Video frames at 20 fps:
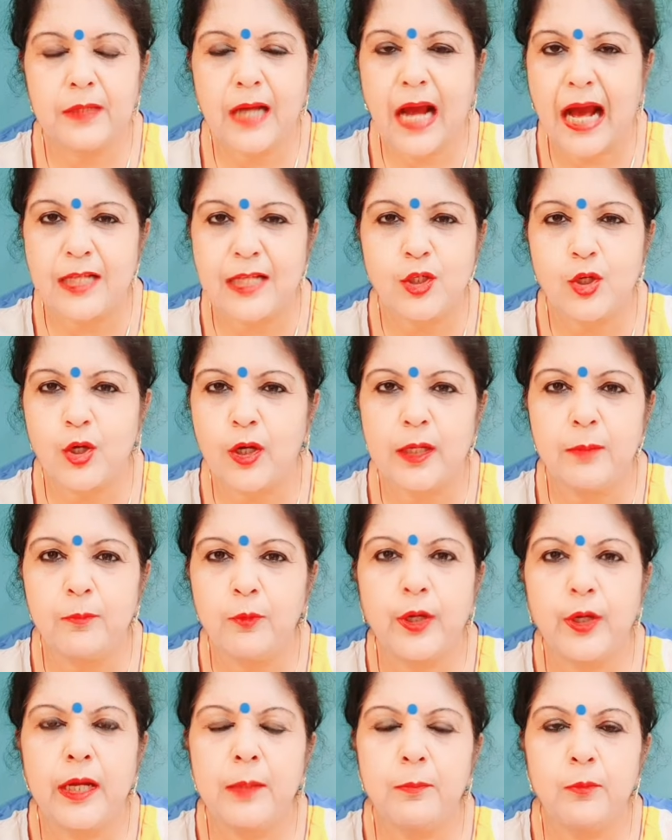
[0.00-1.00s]
কাজ করে
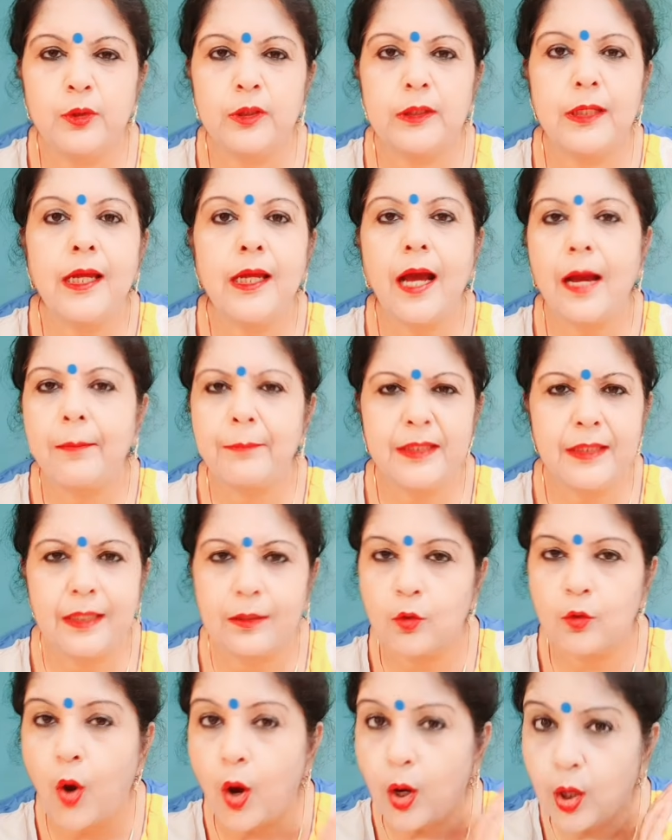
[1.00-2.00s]
মুখের মধ্যে আমি
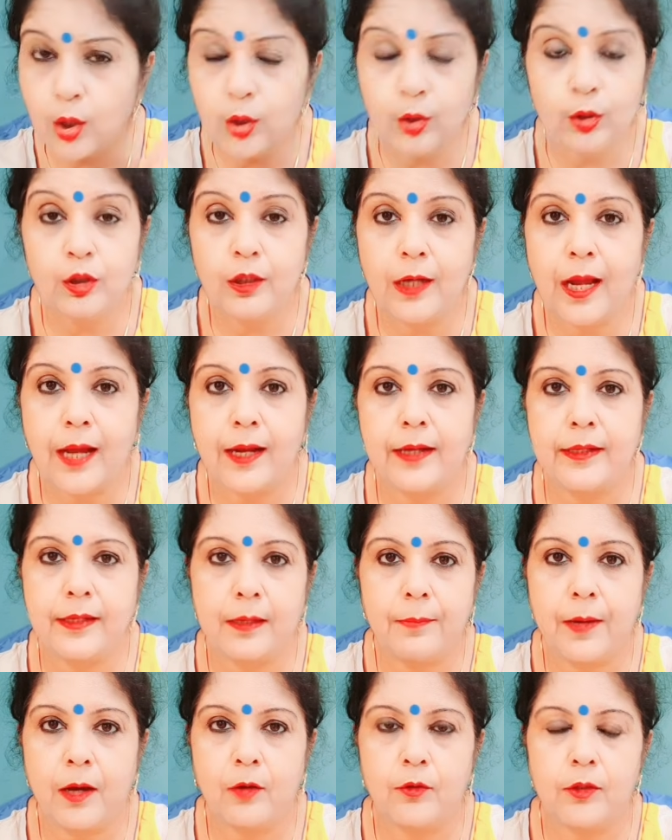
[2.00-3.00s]
কখনো লাগাই
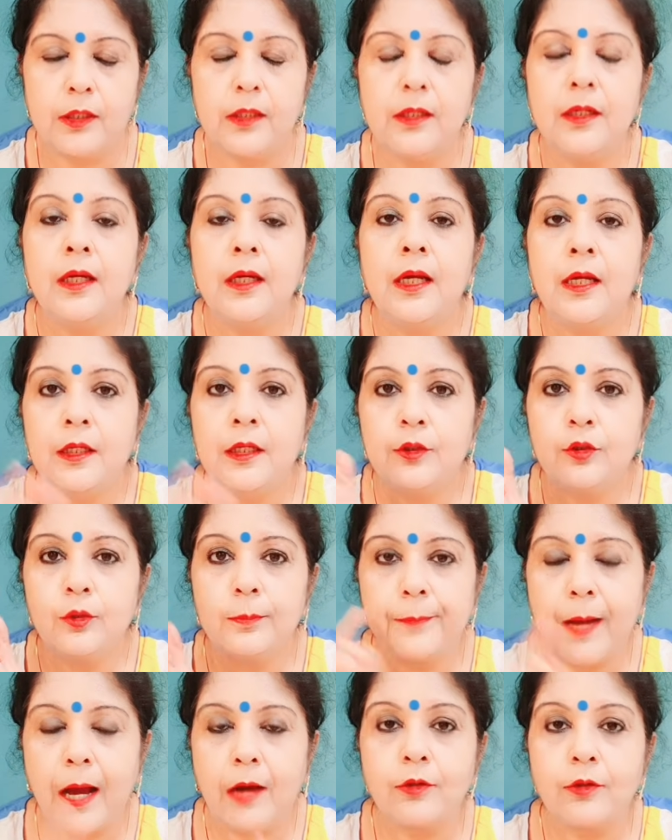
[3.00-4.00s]
না পাউডার তো
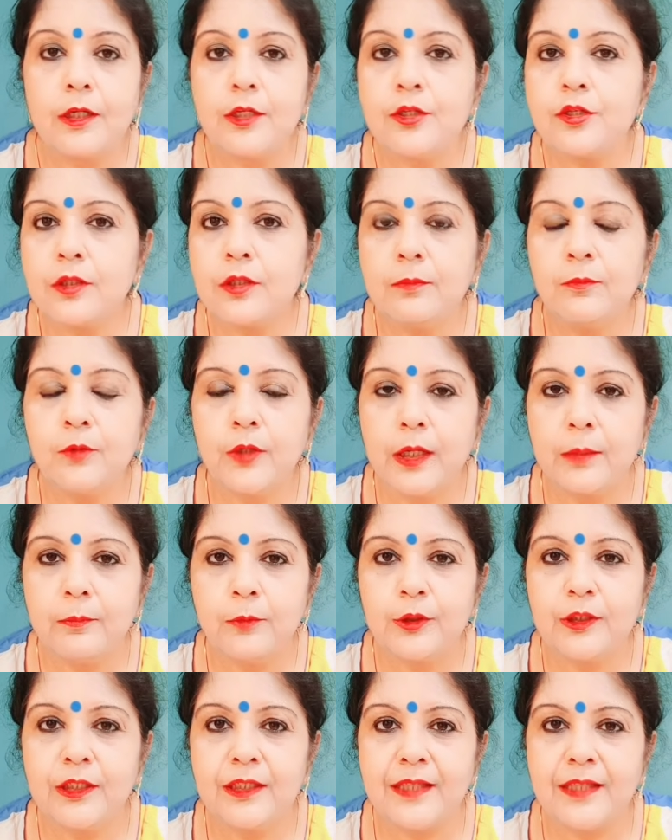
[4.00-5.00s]
পাউডার যদি মুখের
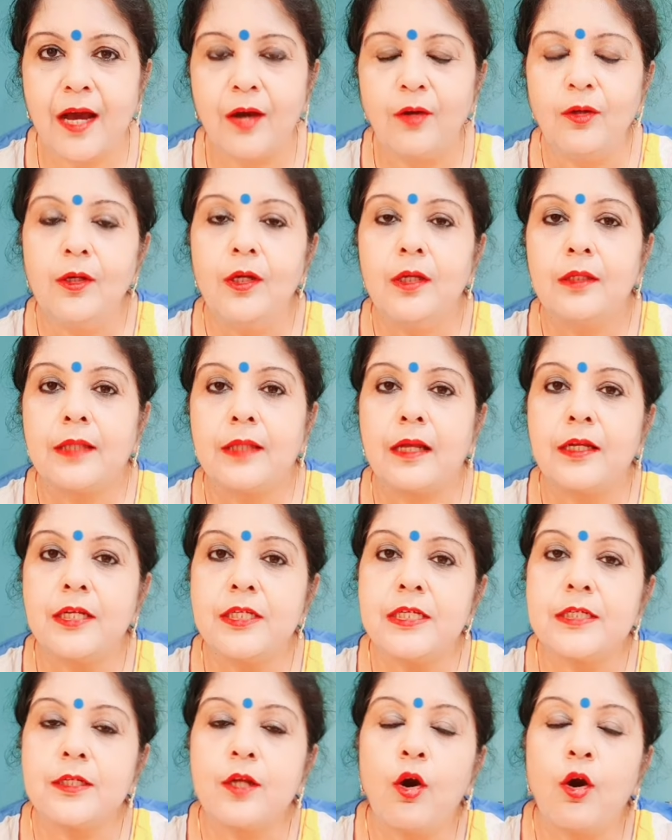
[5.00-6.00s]
মধ্যে দাও তাহলে
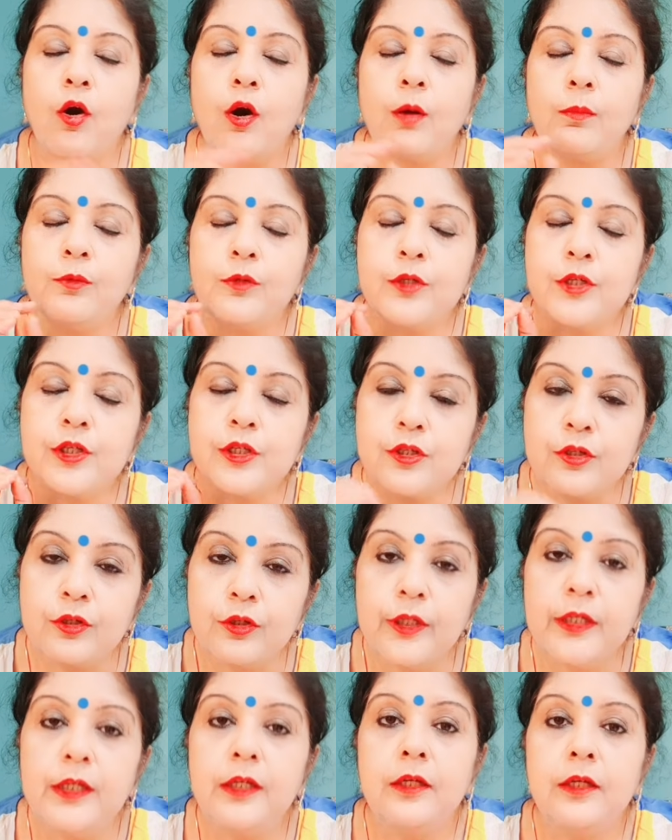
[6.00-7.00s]
সেটা
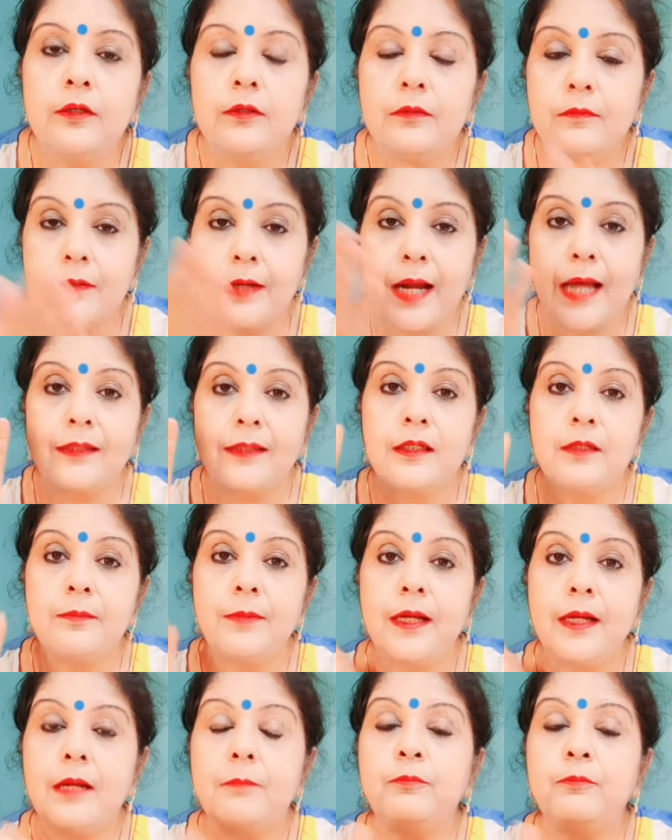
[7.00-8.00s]
অবশ্যই
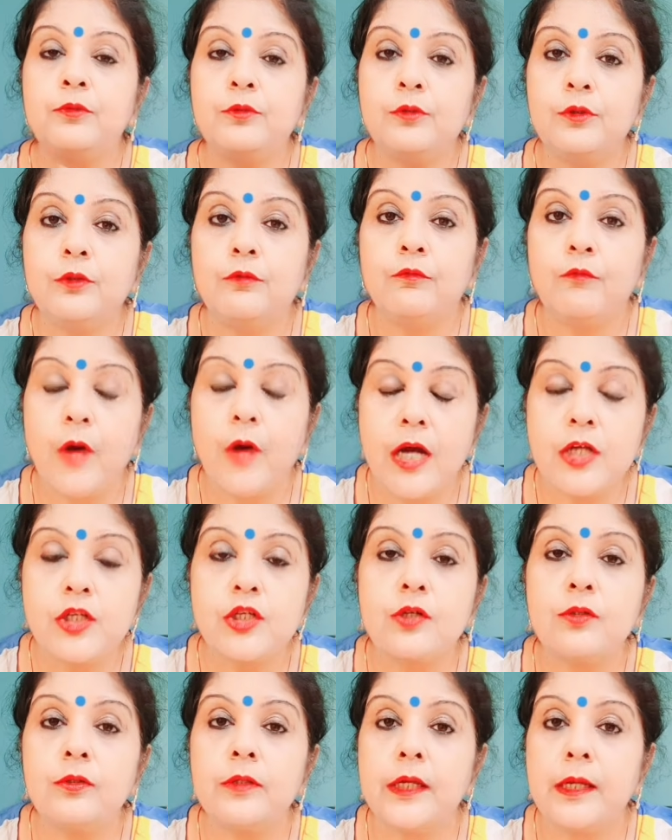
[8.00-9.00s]
রাত্রিবেলা পুরো ওয়াশ
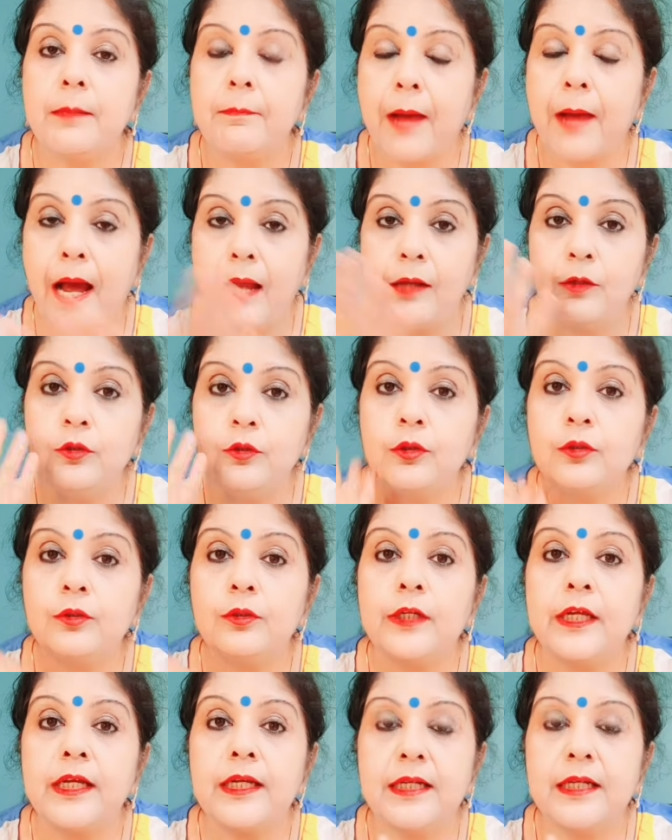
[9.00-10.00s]
করে ভালো
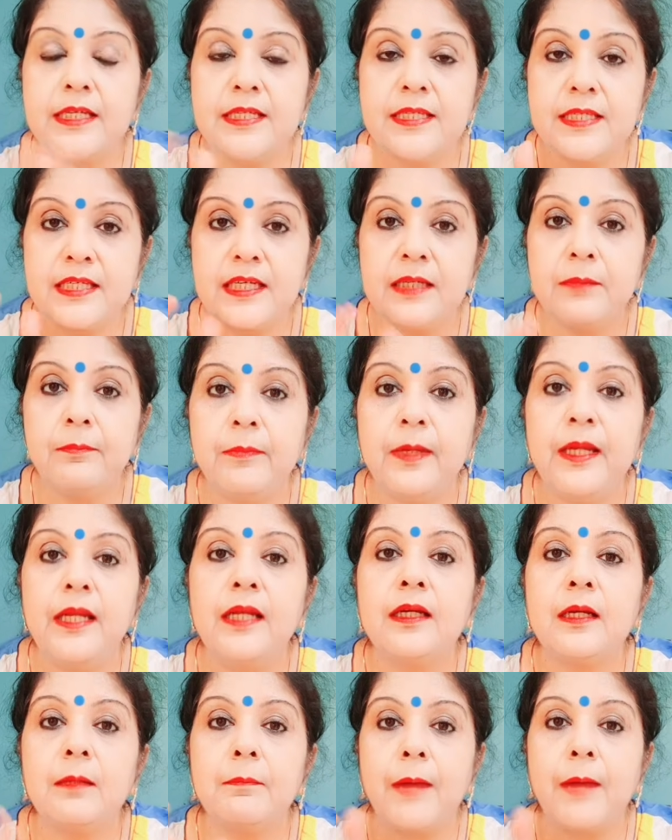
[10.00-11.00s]
করে ক্লিনজিং
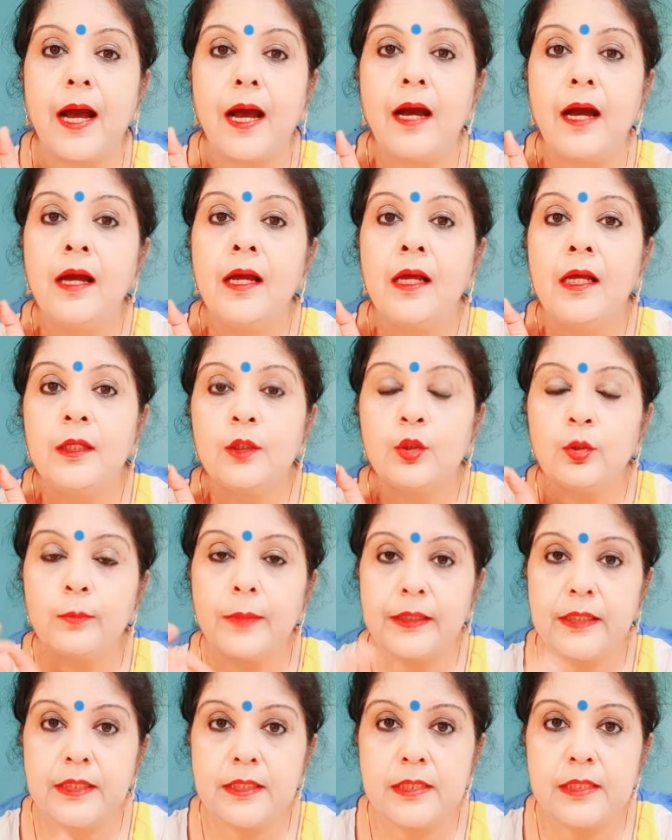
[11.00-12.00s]
মিল্ক বা
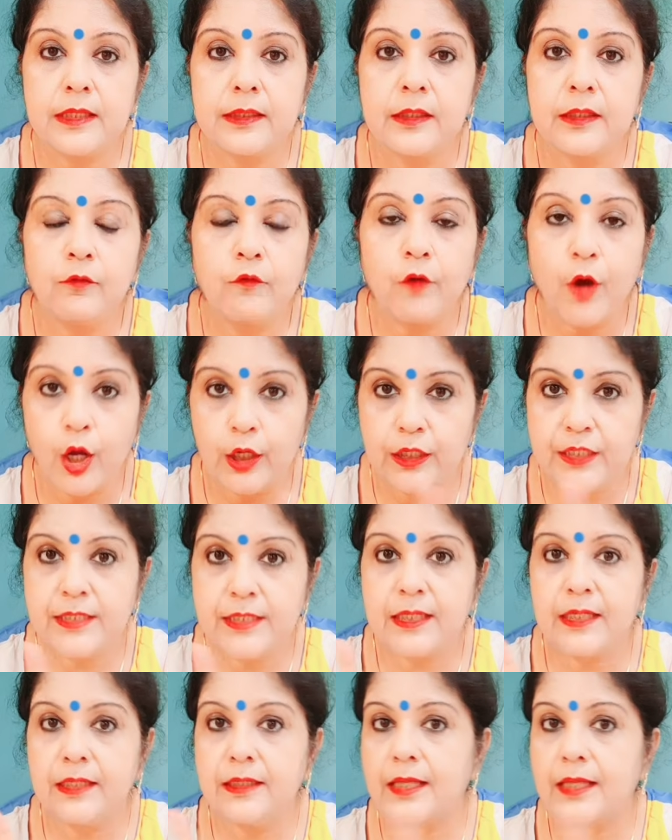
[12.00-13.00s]
তোমাদের যাদের অয়েলি
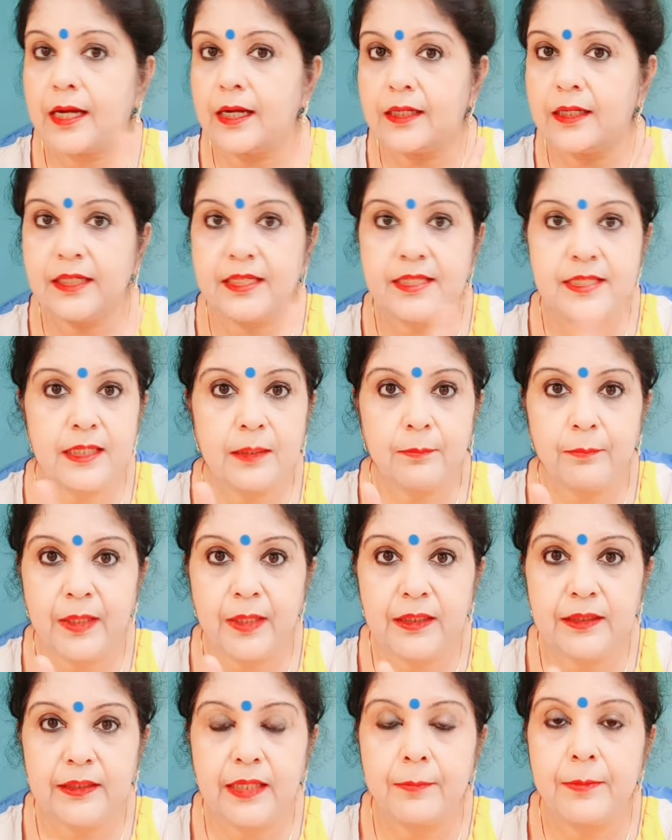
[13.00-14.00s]
স্কিন তারা ক্লিনজিং
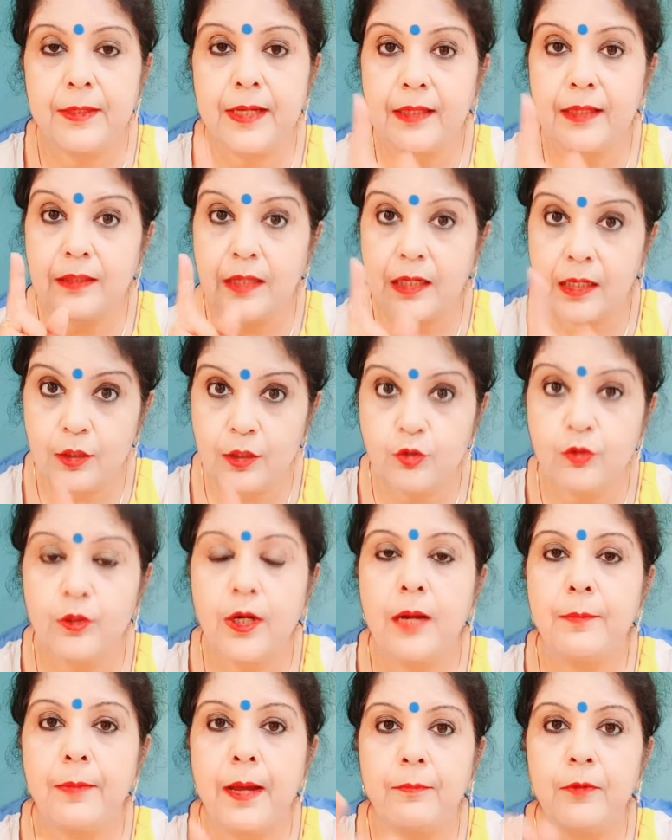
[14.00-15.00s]
মিল্ক দেবে না তারা
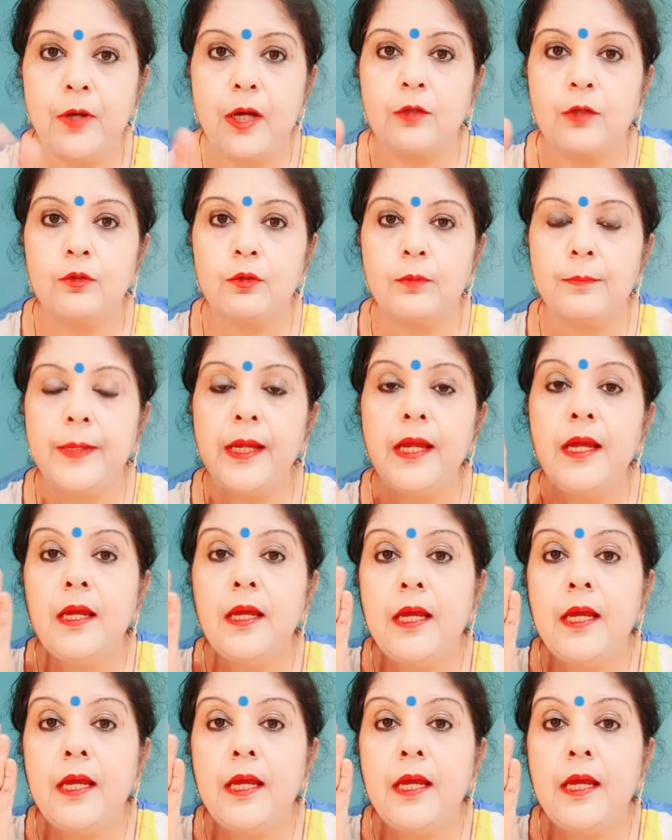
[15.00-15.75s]
টোনার ব্যবহার করবে